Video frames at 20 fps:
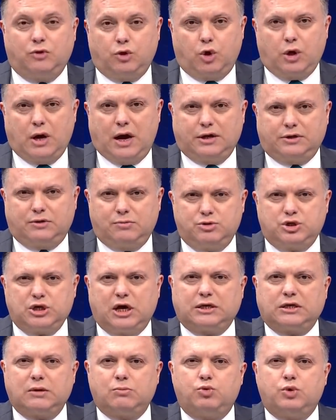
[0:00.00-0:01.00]
video yardımcı
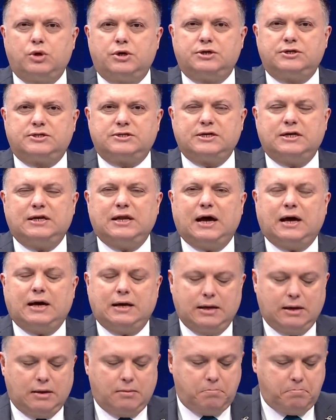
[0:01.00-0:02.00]
hakem uyarısıyla
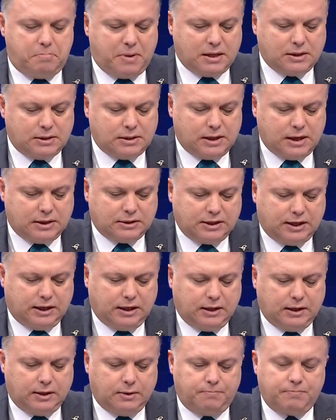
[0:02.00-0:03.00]

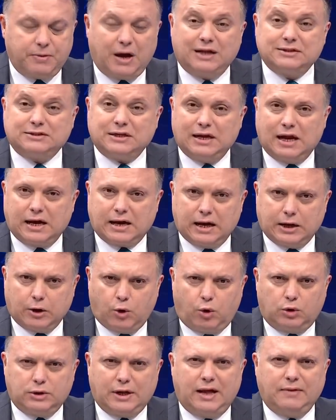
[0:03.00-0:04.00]
belirledi Atilla
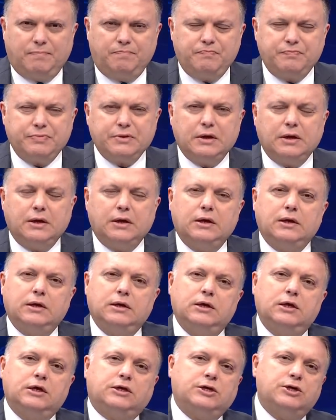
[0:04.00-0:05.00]
Karaoğlan.
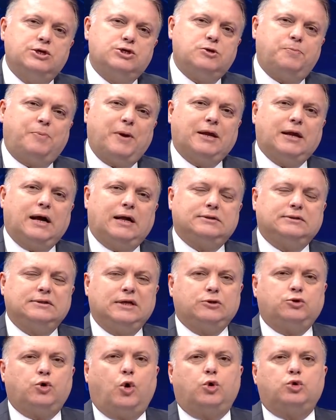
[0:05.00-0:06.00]
İkinci
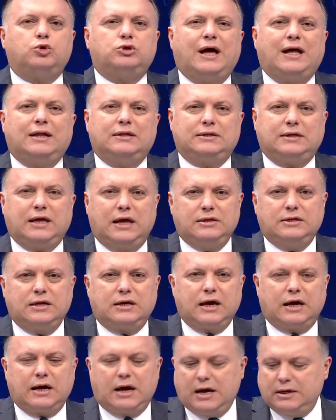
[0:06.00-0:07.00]
penaltıda doğrudan kendi
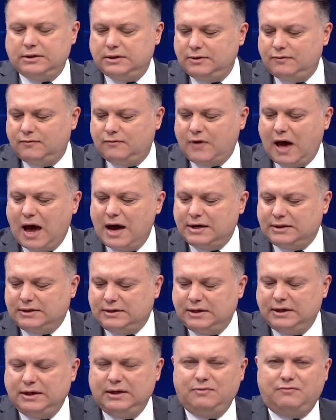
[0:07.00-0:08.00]
kararını
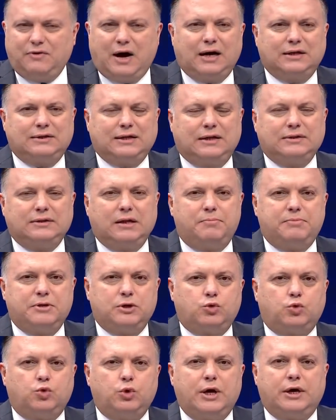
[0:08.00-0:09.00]
verdi. Vardan da
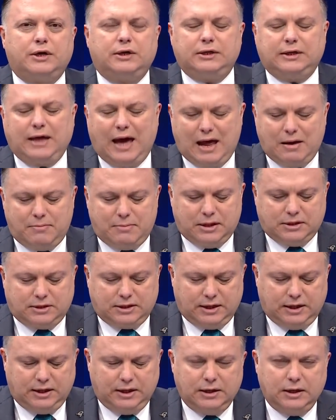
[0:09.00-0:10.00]
bir uyarı
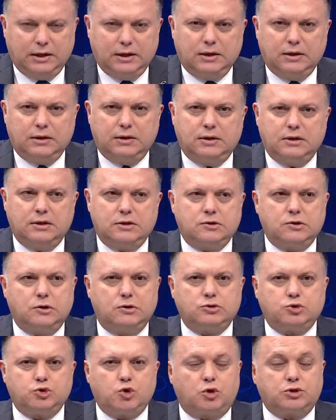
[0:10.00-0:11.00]
gelmedi. E,
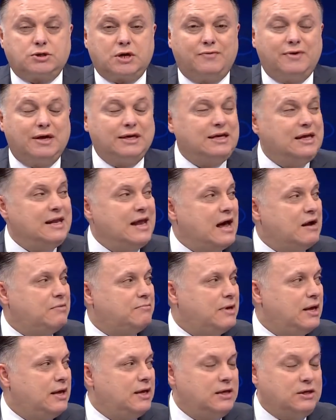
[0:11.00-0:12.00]
Sosa ve
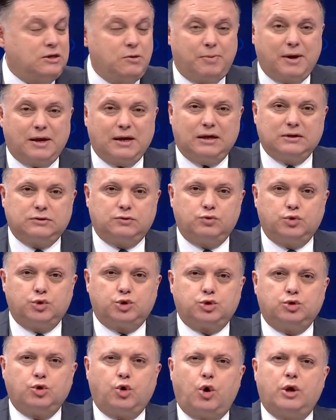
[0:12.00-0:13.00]
Gilerme iki penaltı
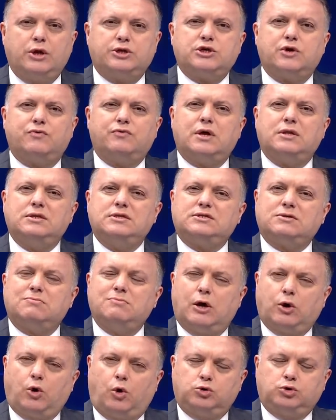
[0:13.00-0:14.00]
vuruşunu gole çeviren
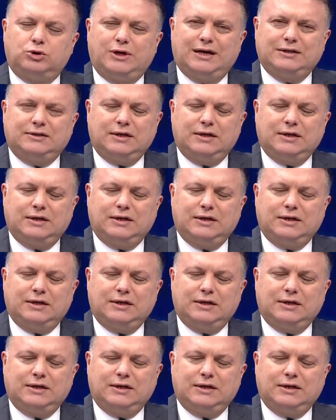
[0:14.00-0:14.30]
isimler oldular